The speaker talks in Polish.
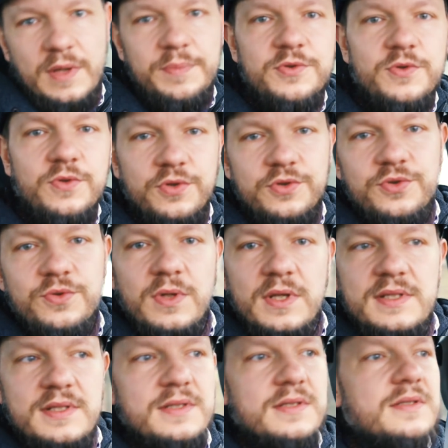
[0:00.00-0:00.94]
lepszą
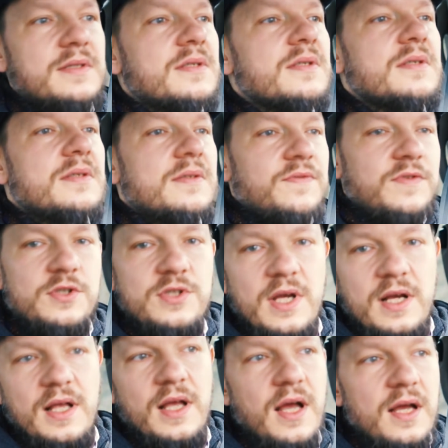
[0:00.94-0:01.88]
koszulę z y,
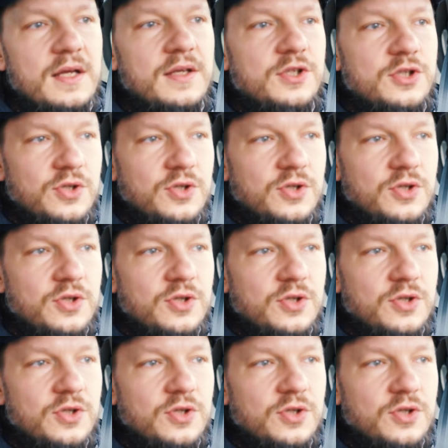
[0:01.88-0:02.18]
wieszaka i